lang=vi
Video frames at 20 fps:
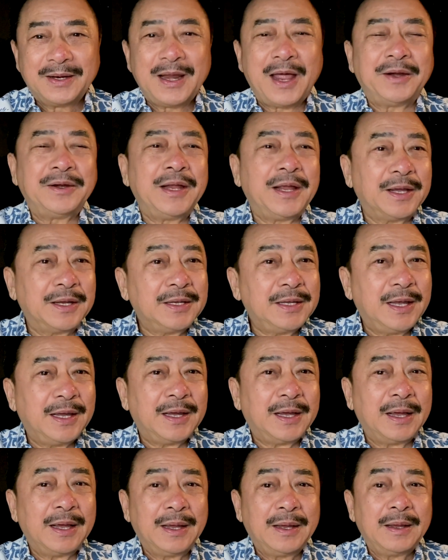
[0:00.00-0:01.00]
Nên hiển
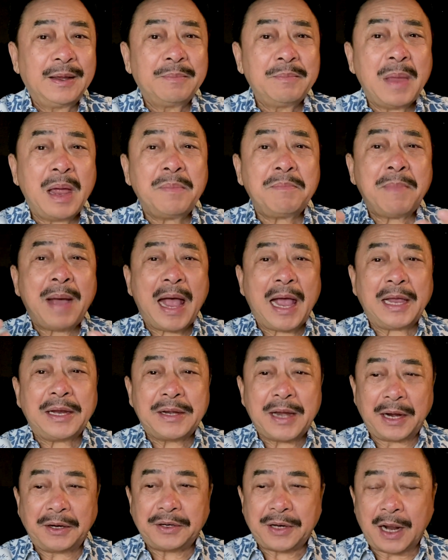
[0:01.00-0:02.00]
nhiên, bé Mai
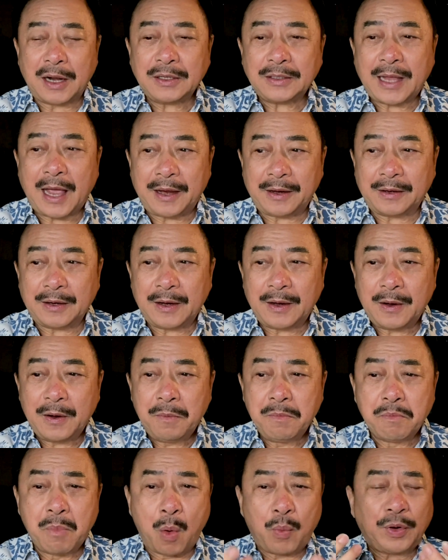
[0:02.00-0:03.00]
đã trở thành
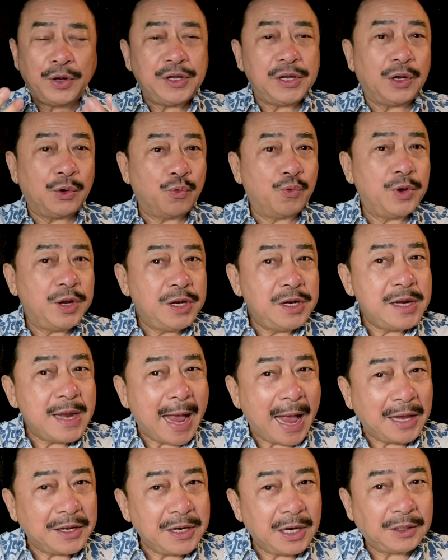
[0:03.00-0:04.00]
một cái gì quý
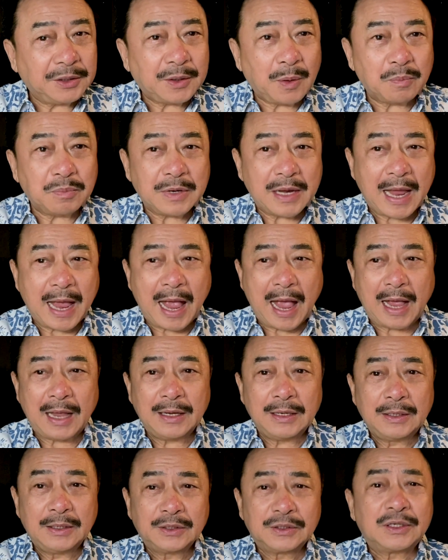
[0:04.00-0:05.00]
giá nhất trong nhà.
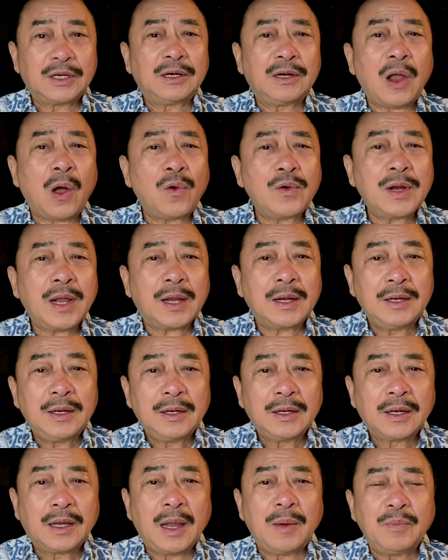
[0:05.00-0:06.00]
Xin lỗi nha
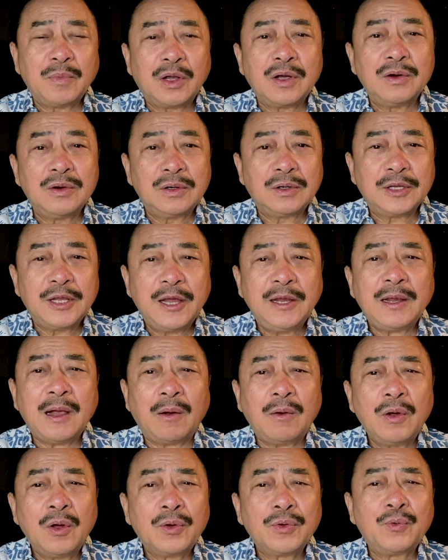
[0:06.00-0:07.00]
kim cương dí
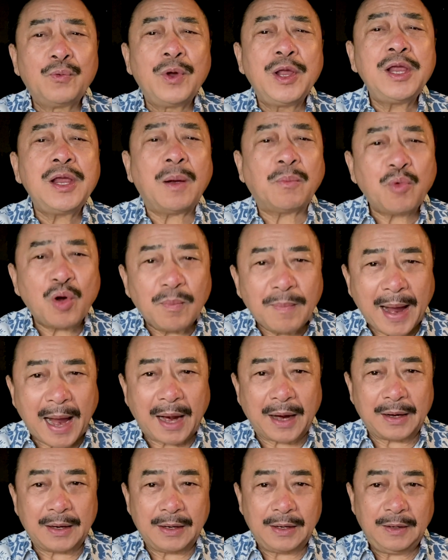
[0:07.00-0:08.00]
quý không có
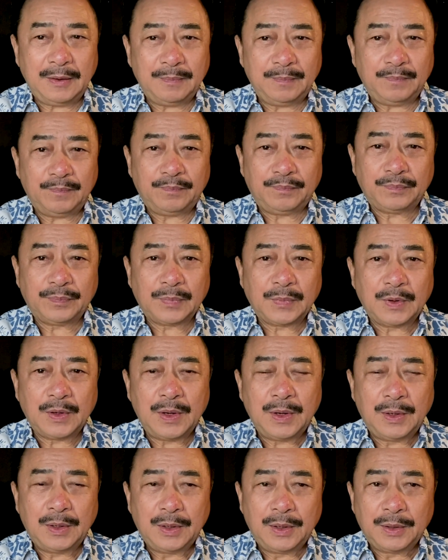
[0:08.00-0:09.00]
bằng nữa
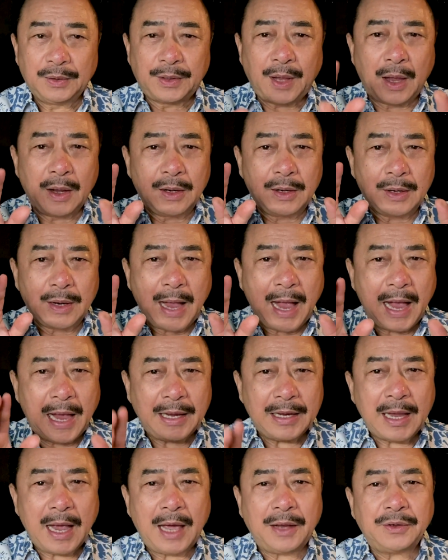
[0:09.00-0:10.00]
từ
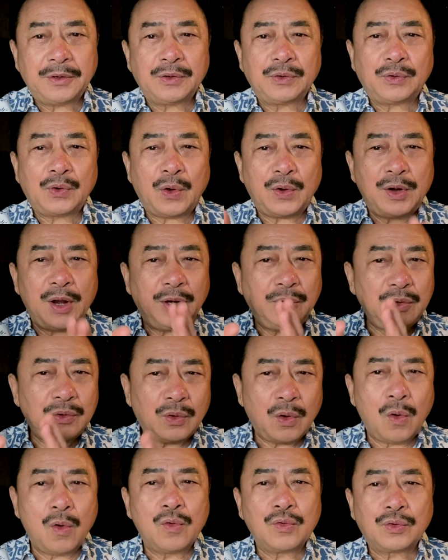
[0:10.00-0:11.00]
hai anh cho đến
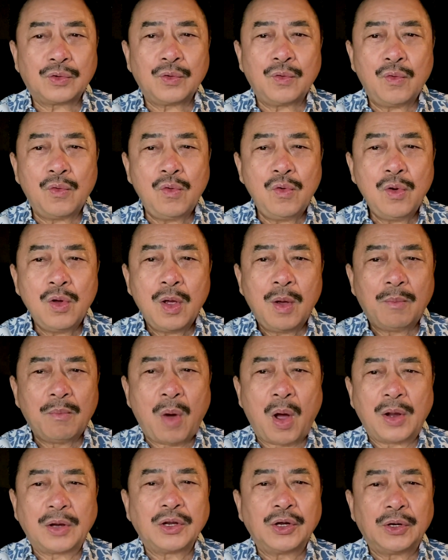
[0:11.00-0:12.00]
cô chú,
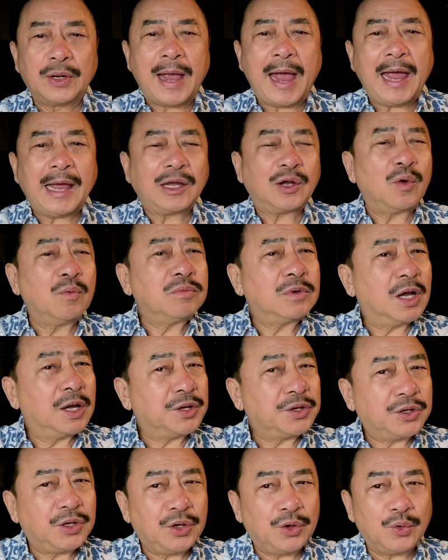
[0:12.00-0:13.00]
mọi người ai cũng
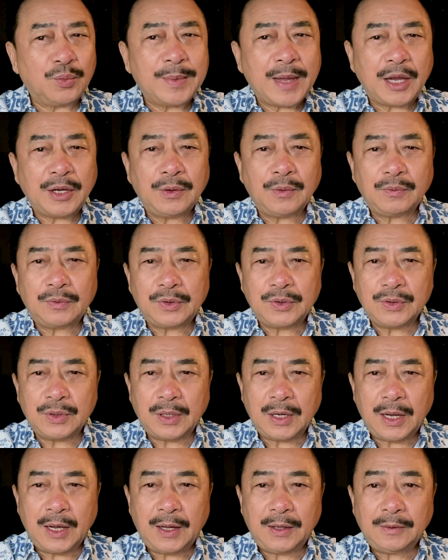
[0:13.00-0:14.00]
cưng chiều và yêu thương
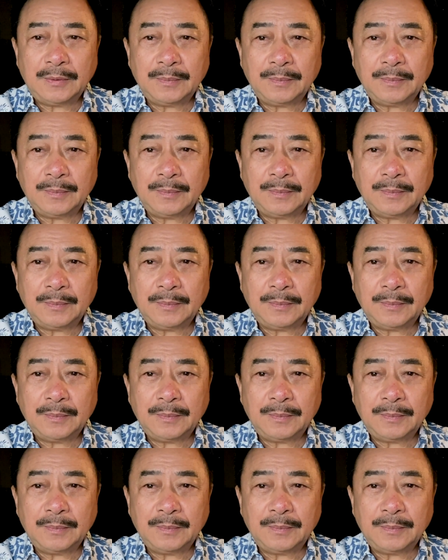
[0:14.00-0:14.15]
hết.